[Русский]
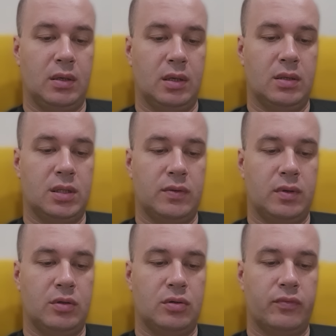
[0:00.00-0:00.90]
Они
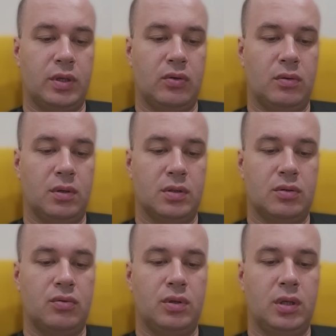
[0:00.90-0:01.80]
заявили, что в регионе есть
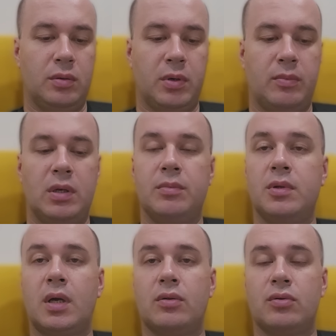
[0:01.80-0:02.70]
другие проблемы,
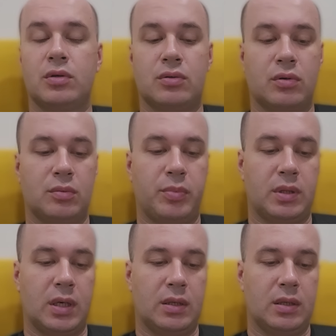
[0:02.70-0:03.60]
на которые стоит
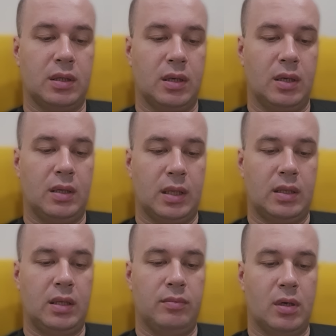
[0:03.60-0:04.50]
потратить
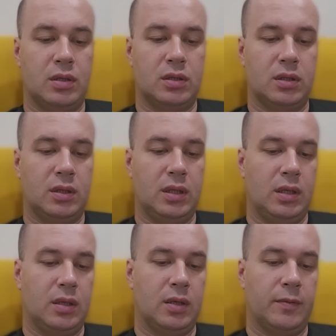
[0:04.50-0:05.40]
такие большие
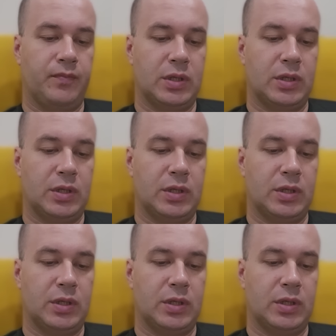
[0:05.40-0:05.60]
деньги.